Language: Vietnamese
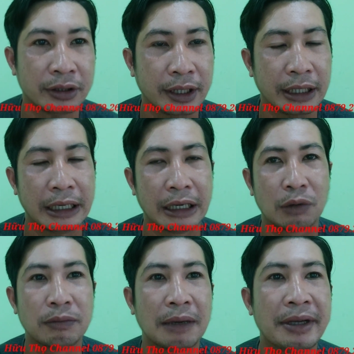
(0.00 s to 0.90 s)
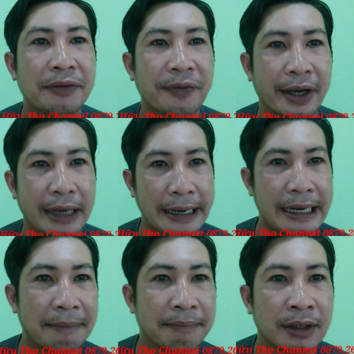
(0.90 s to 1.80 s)
thì cũng đã biết về Đại
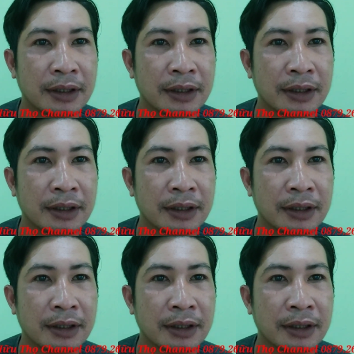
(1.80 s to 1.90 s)
Nam